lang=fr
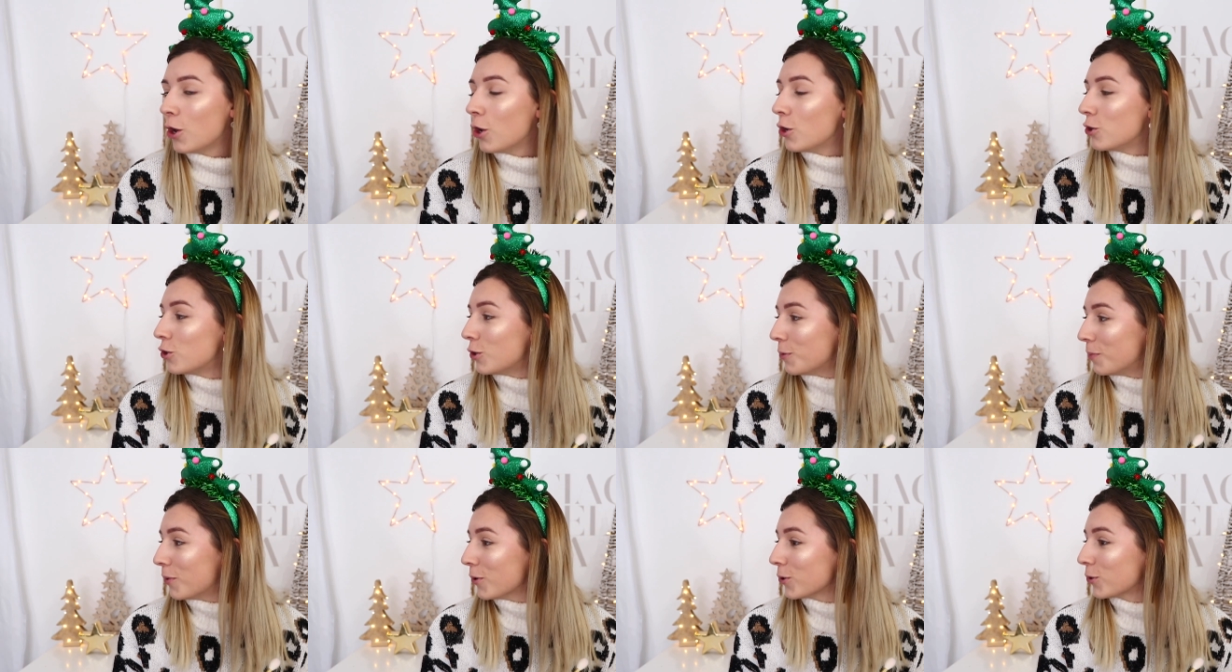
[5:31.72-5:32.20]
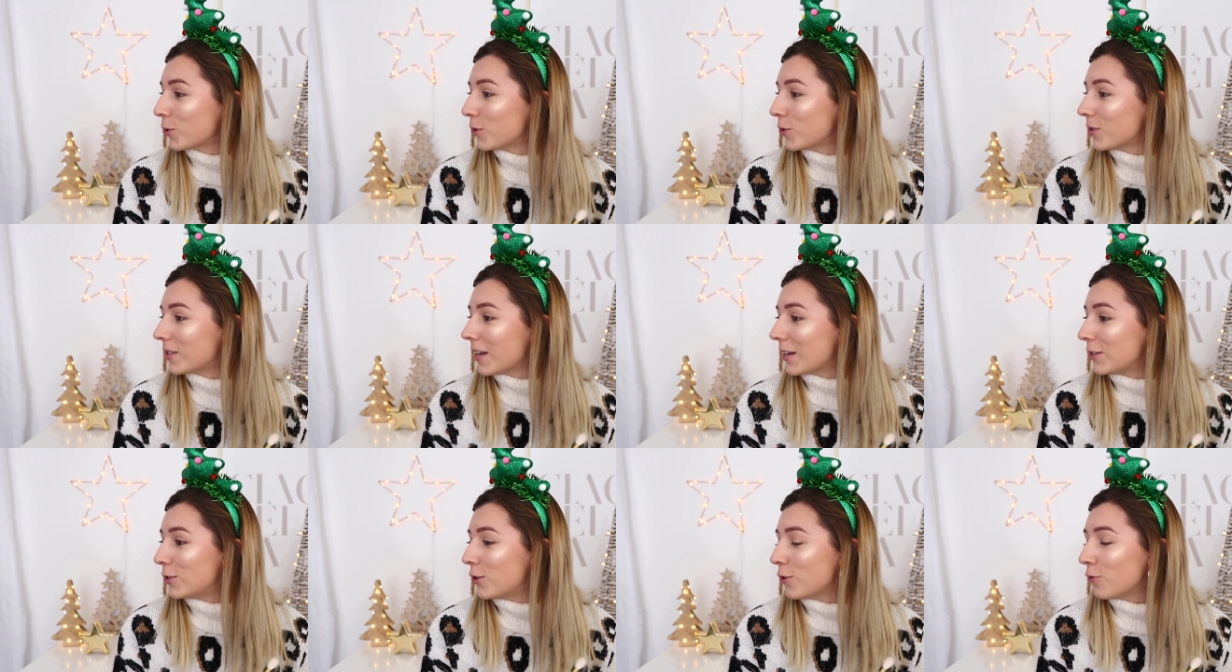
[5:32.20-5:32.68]
Je pense que
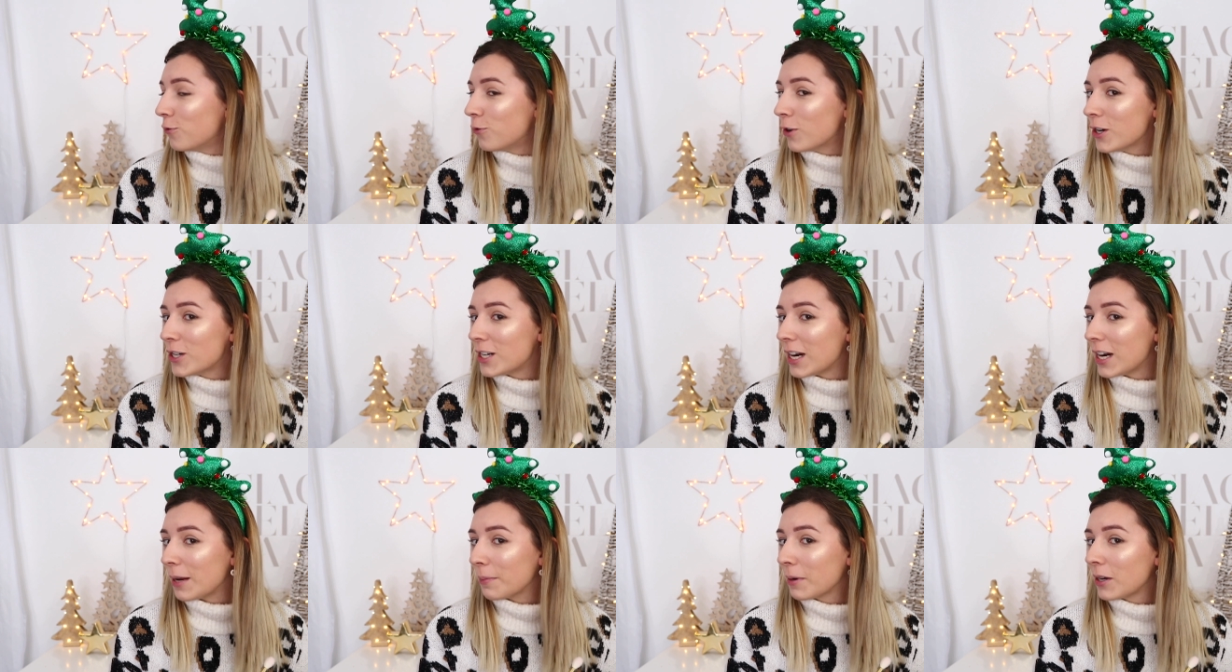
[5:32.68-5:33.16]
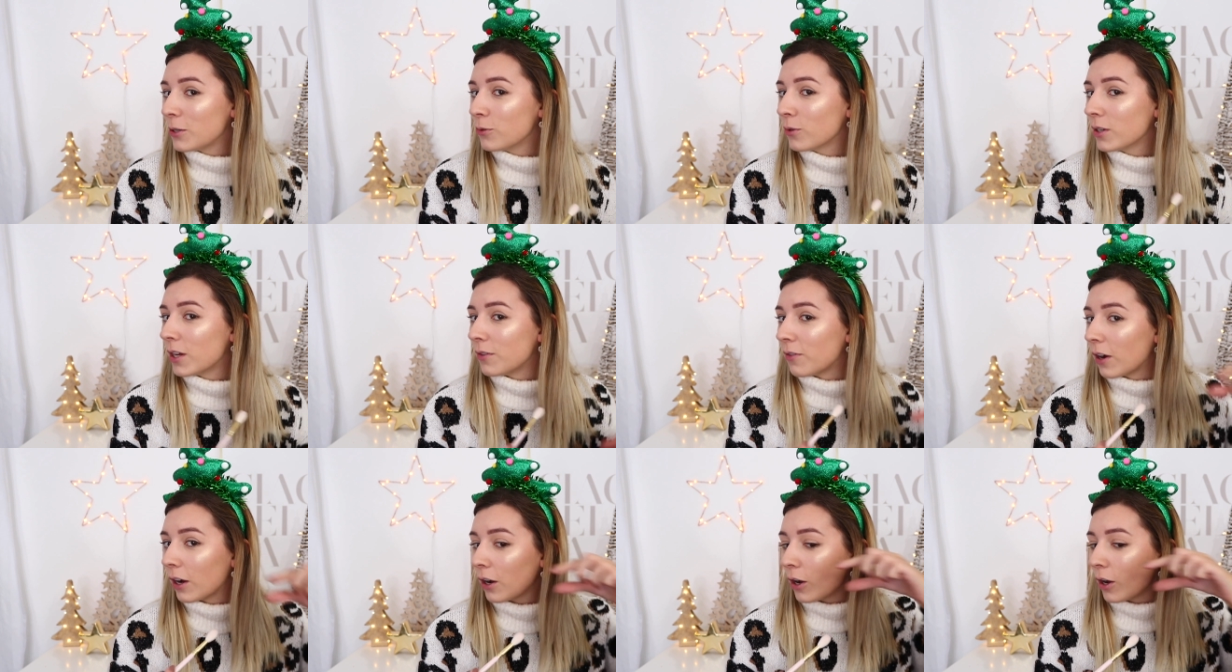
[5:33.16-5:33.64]
ça se voit. J'ai l'impression
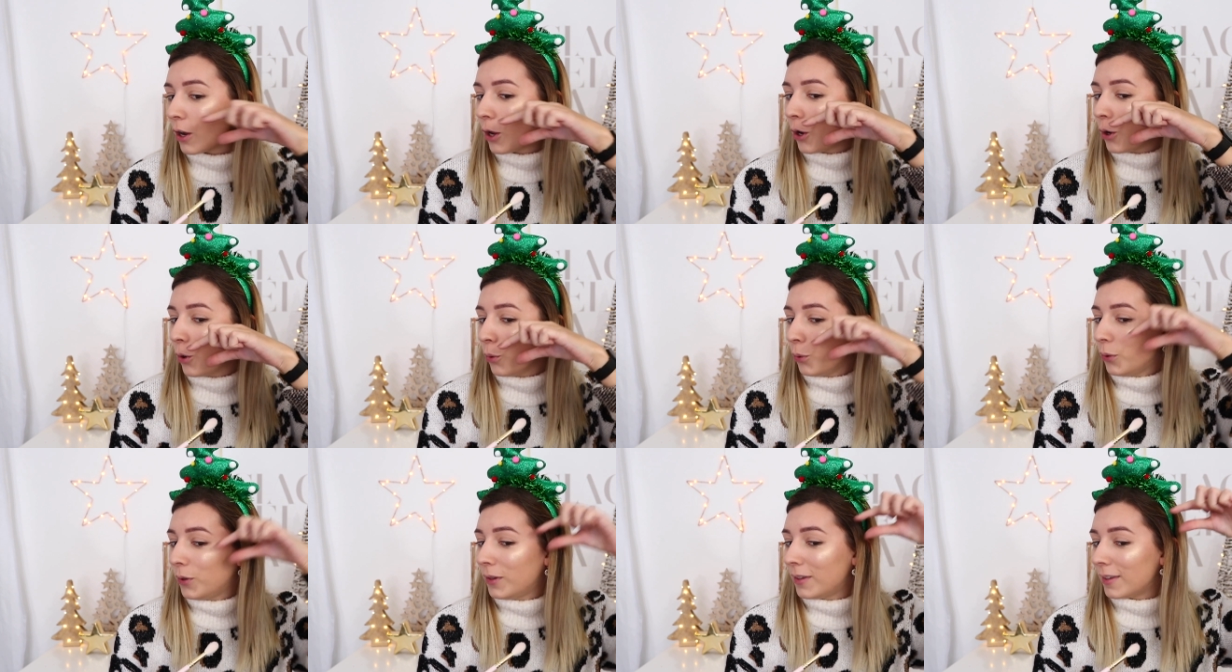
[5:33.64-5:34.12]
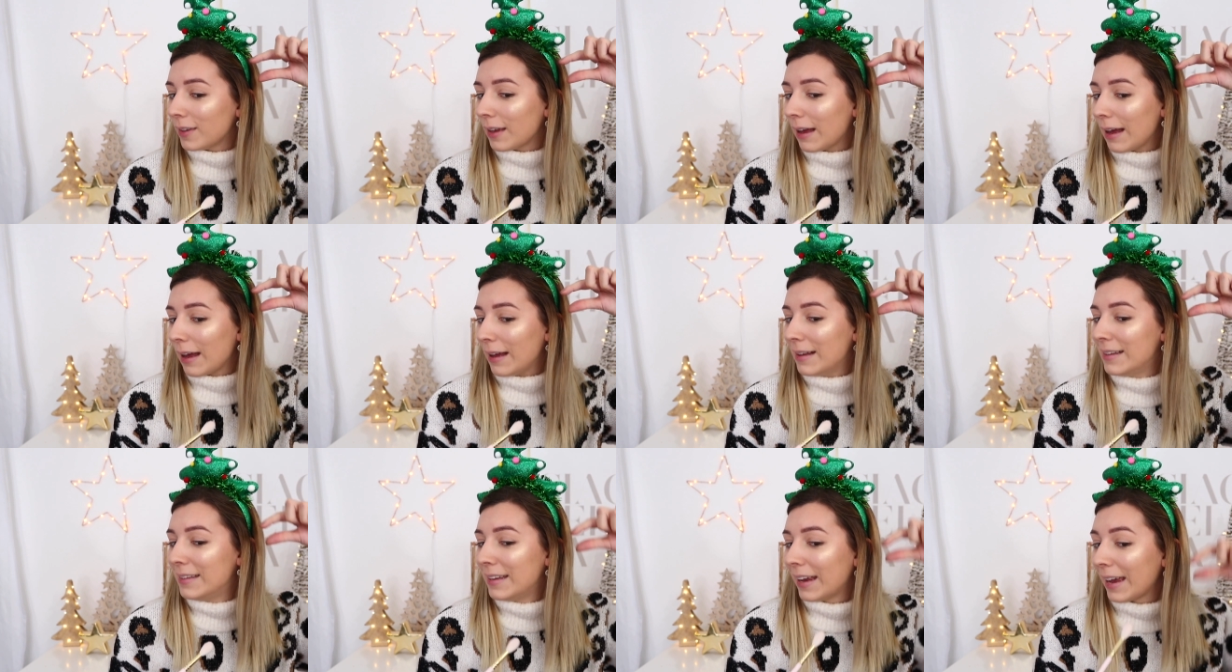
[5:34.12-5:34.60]
d'avoir
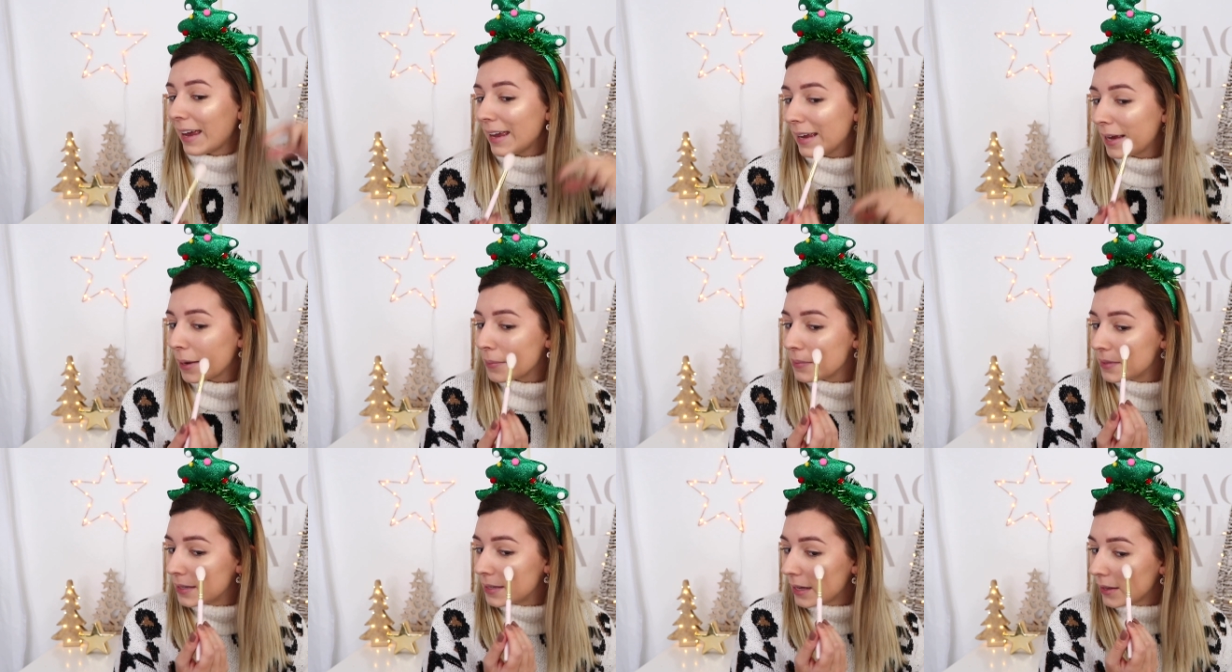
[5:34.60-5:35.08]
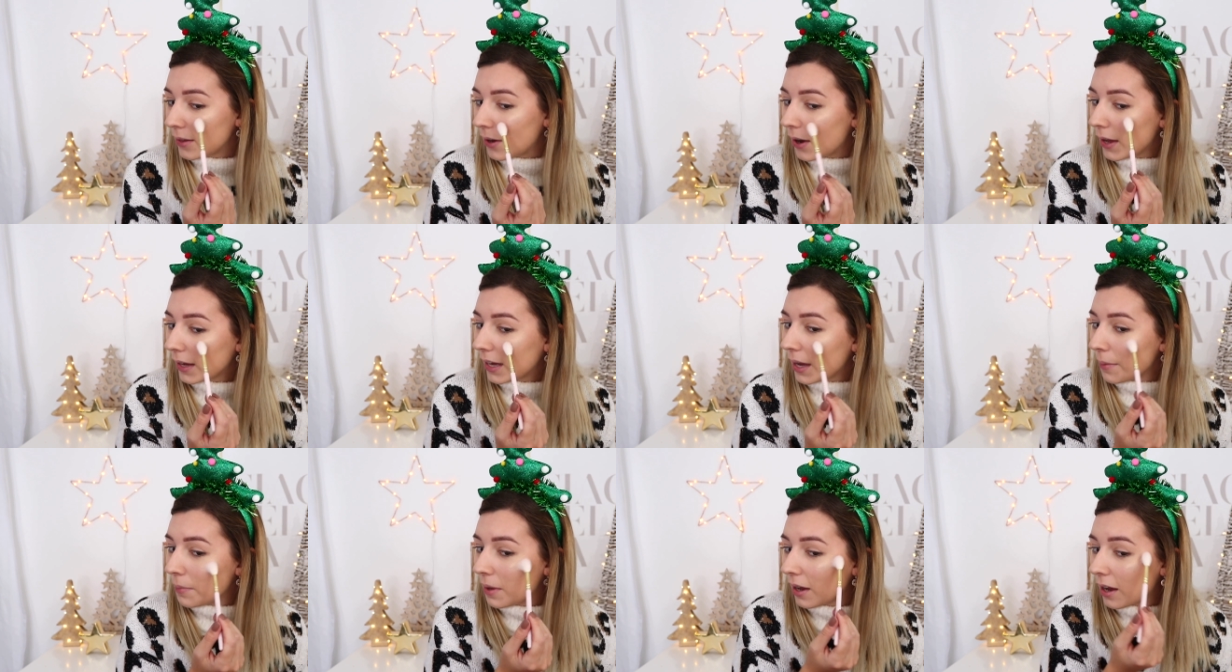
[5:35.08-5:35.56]
un trait comme ça dans
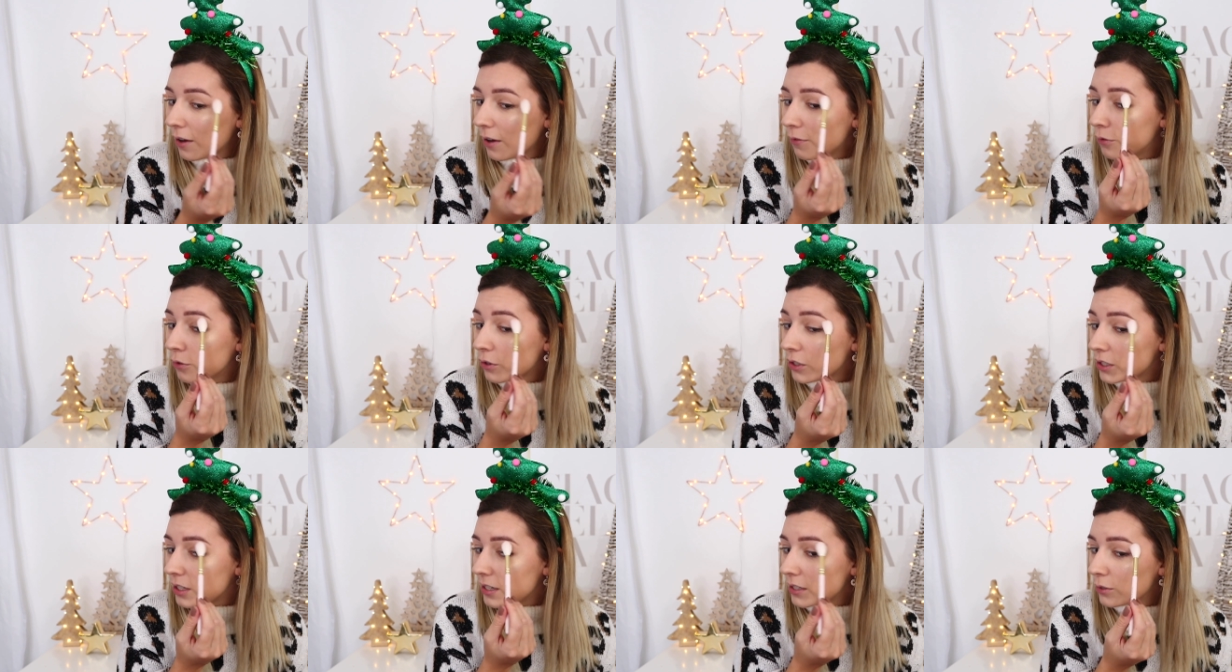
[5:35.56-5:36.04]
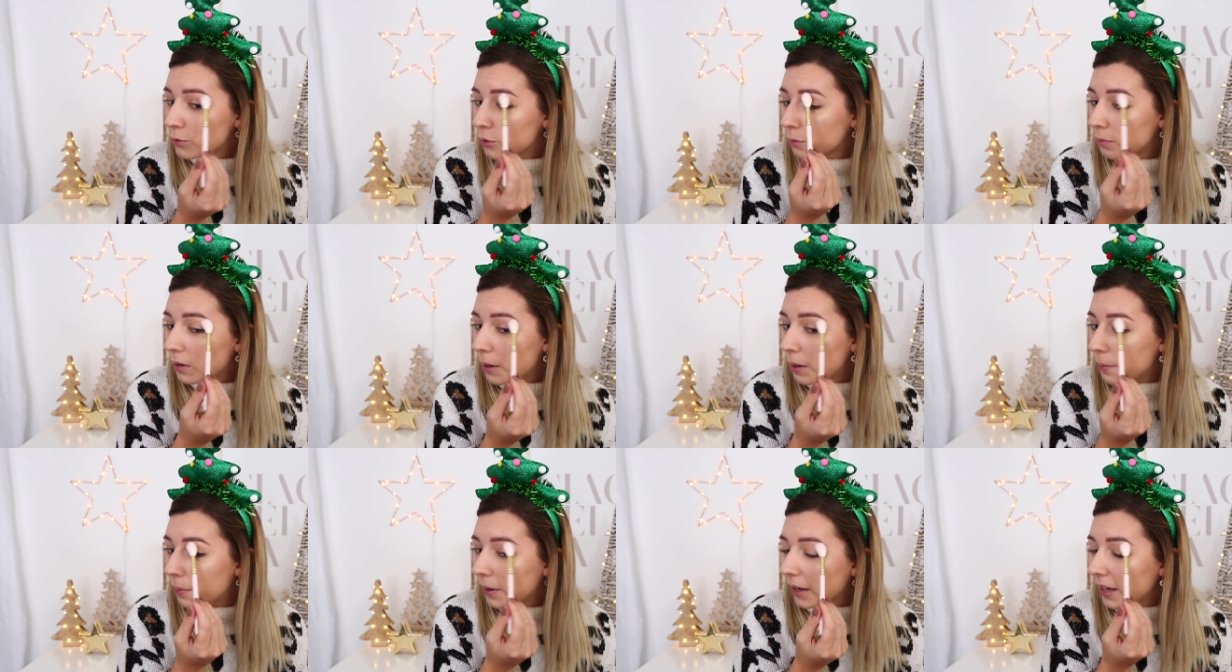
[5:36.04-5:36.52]
la caméra. Faut que je
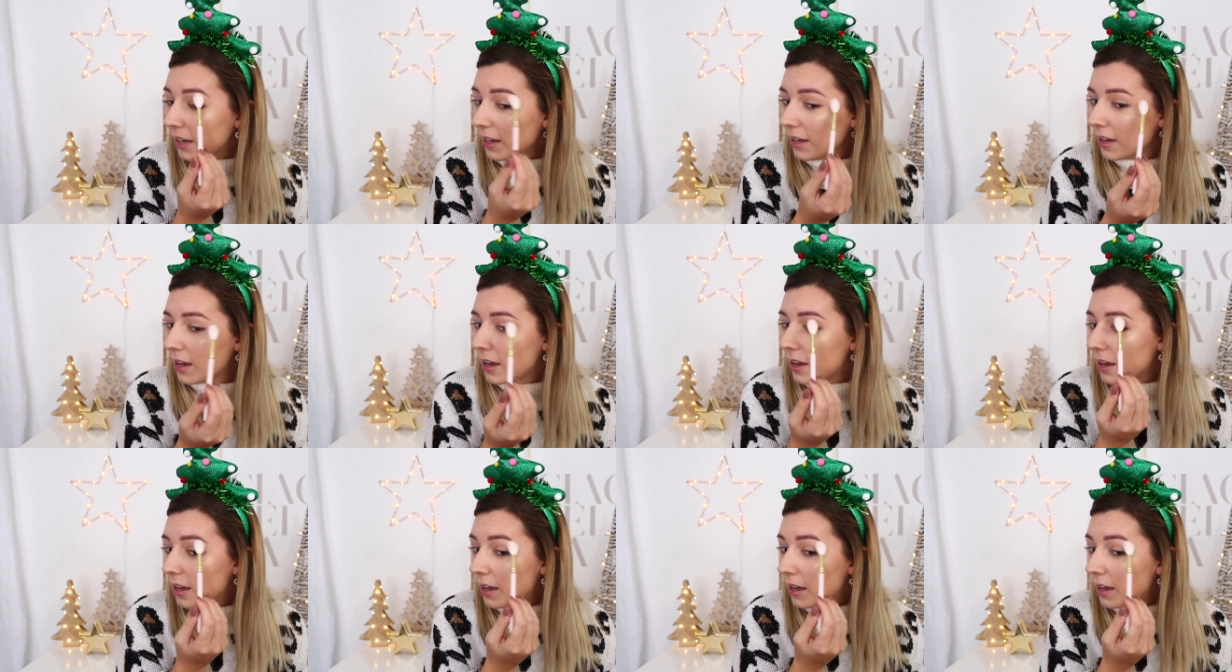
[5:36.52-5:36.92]
l'estompe après.